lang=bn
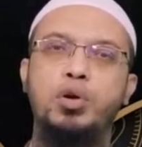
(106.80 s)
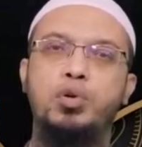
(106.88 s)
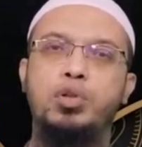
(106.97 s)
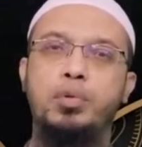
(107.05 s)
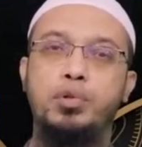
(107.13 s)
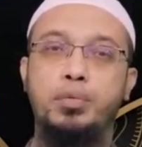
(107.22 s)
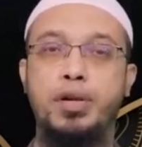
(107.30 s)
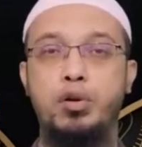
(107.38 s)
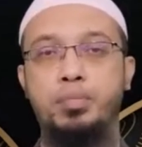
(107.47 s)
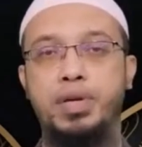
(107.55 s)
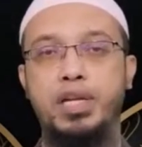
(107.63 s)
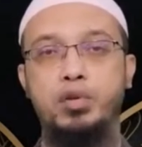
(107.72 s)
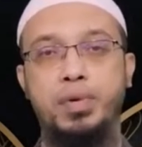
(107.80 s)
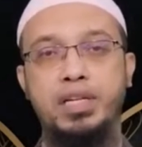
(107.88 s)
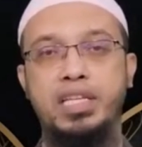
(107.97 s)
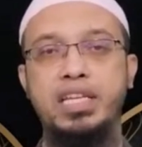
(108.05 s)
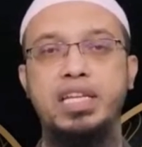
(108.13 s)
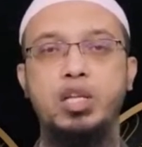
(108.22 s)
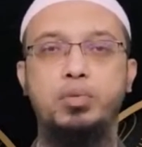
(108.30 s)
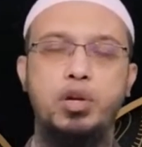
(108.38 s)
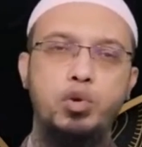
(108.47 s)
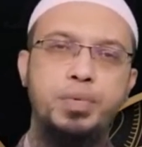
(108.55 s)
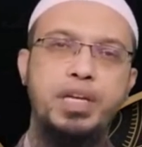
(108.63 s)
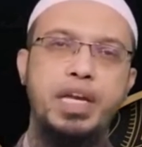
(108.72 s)
বাংলাদেশের কৃতি সন্তান শেখ মুখতার
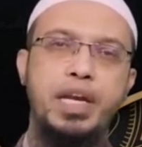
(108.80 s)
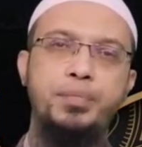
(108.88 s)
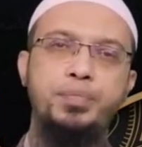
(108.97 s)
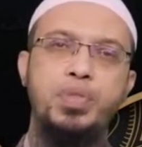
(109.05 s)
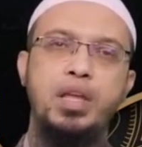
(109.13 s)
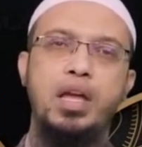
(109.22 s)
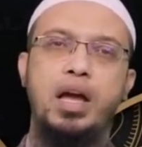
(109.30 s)
আহমদ শিকদার